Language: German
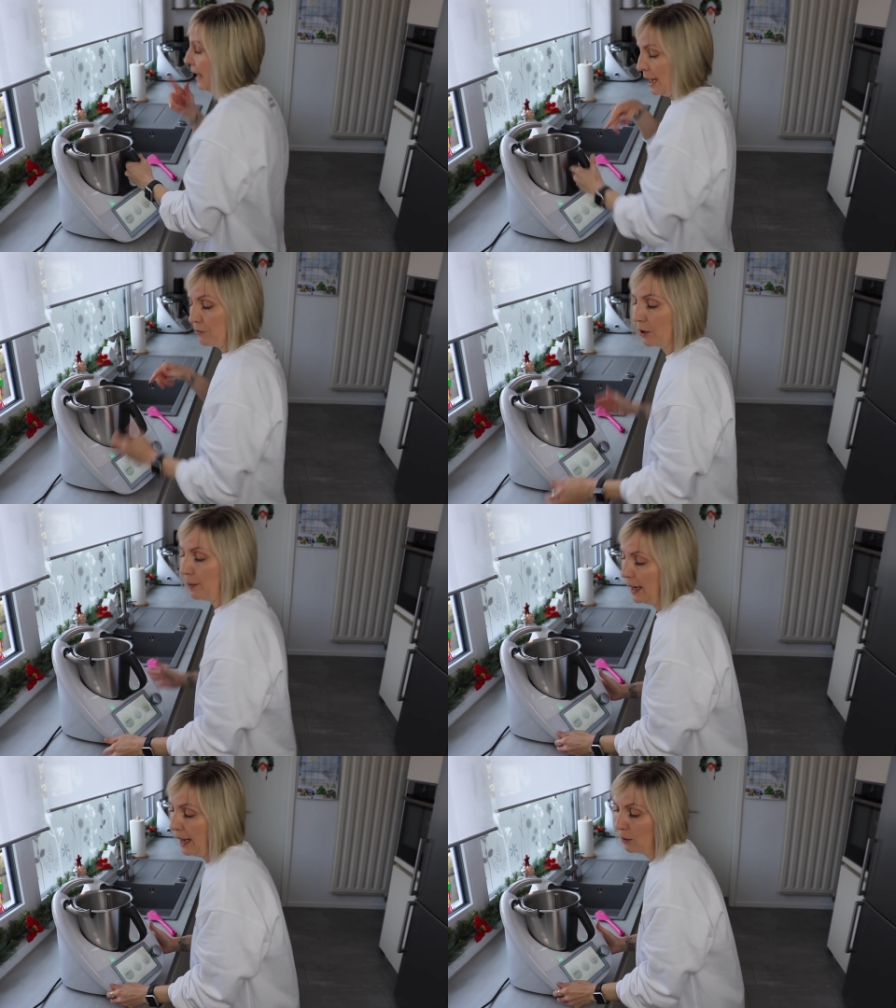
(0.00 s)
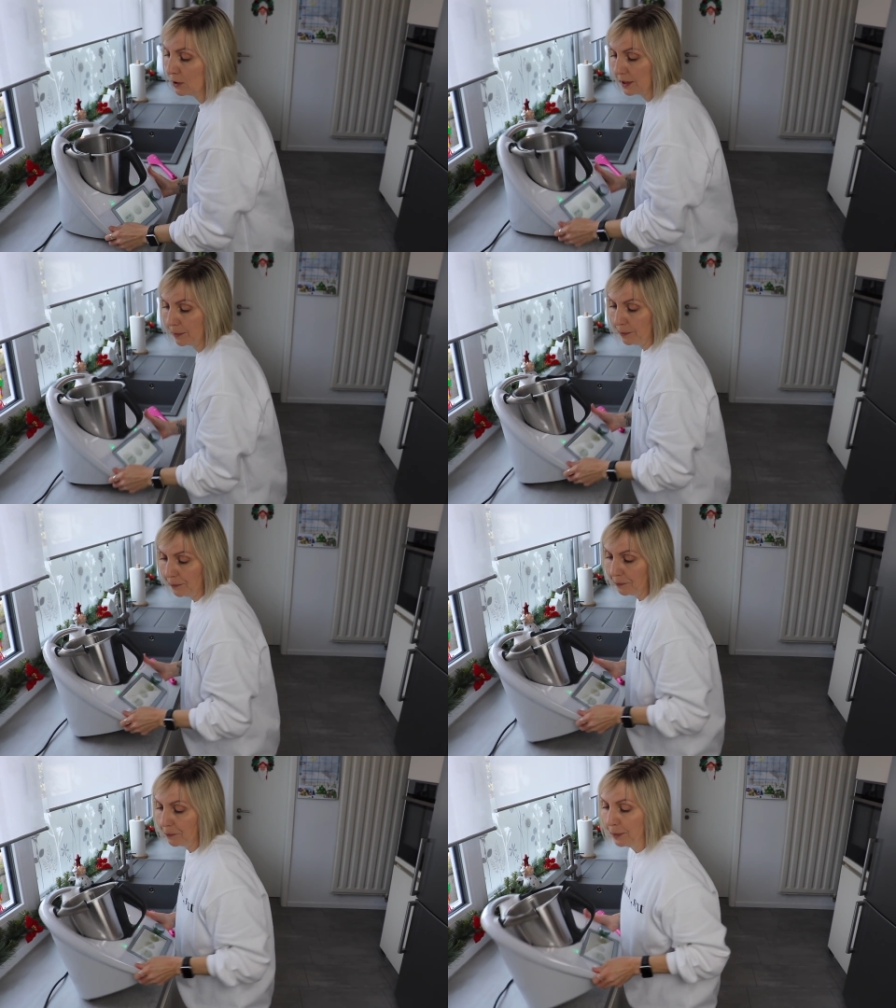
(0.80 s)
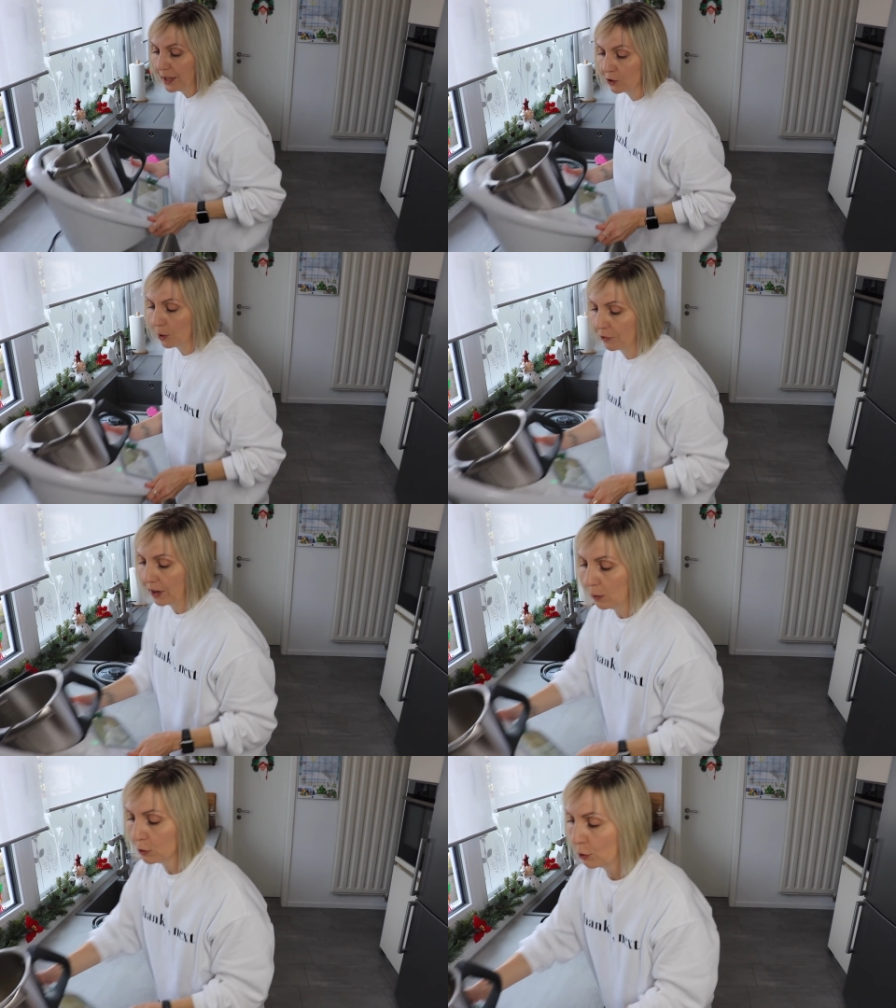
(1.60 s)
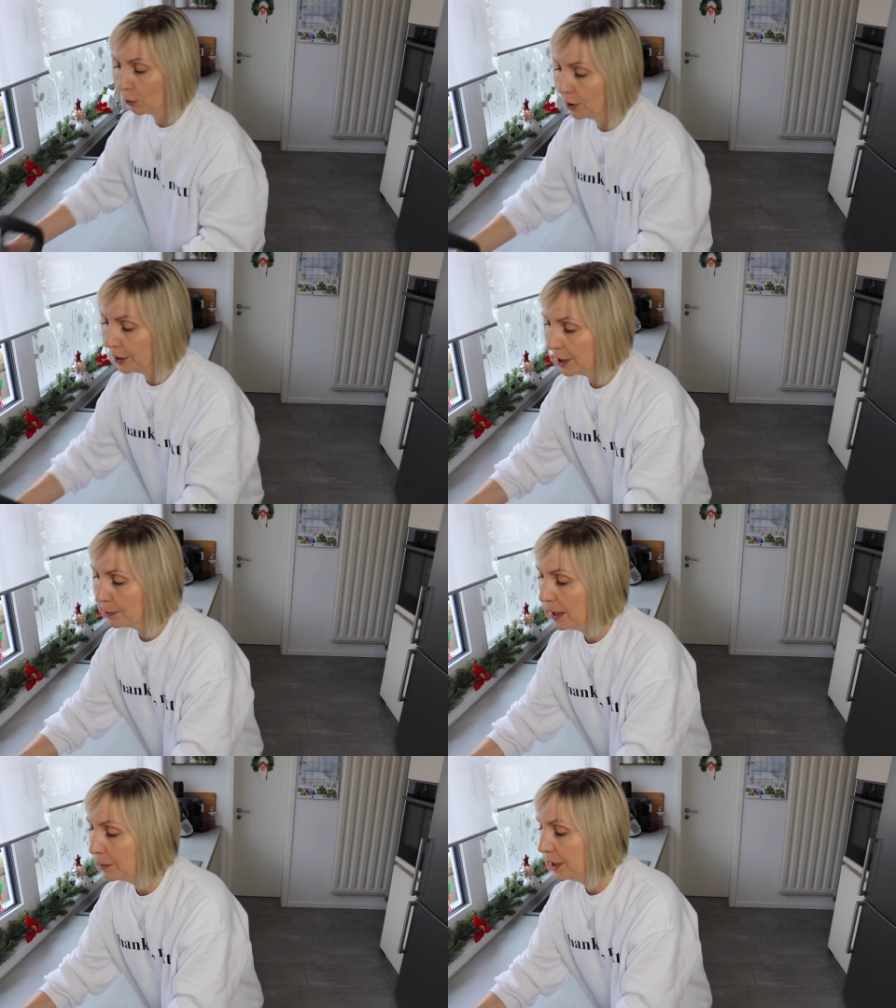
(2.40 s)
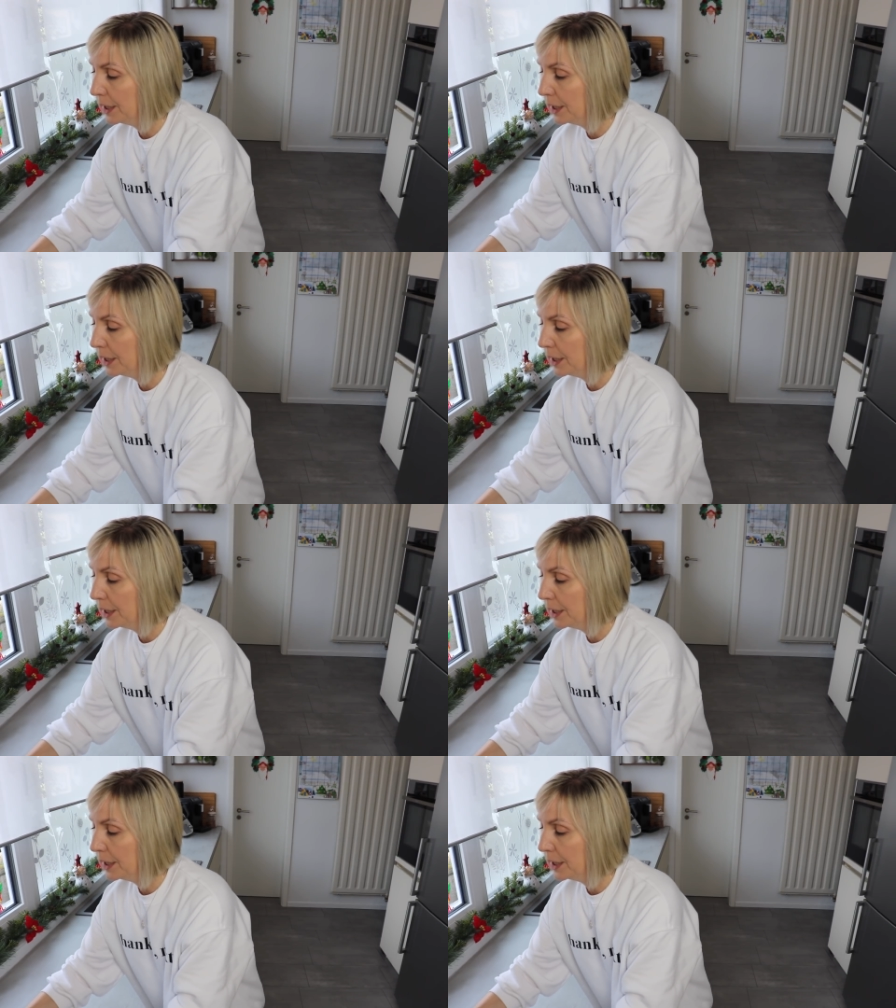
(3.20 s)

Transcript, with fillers: einfach mal aus dem Mixtopf rausholen. Ich mache mir